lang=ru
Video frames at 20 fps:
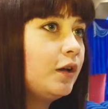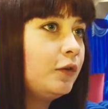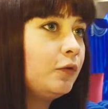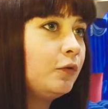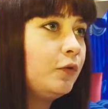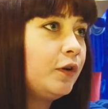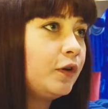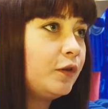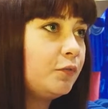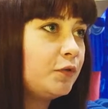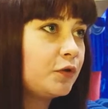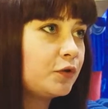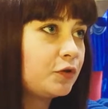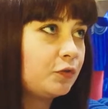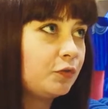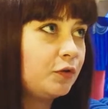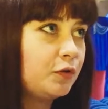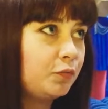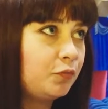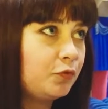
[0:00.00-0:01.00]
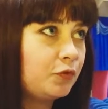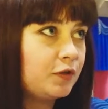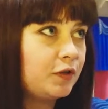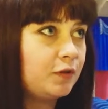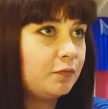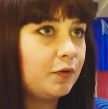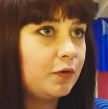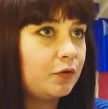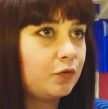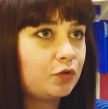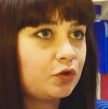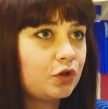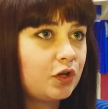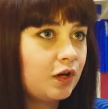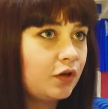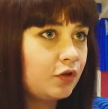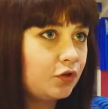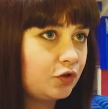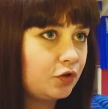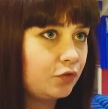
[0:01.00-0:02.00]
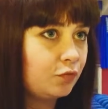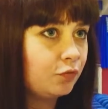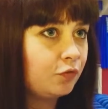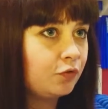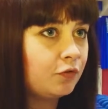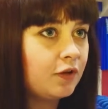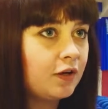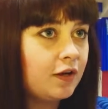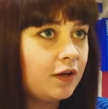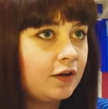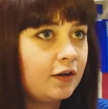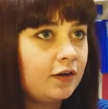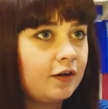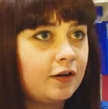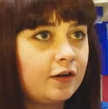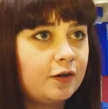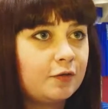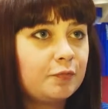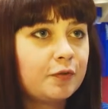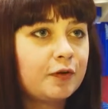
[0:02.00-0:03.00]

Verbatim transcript: но и к месту, допустим, окружающему, а, к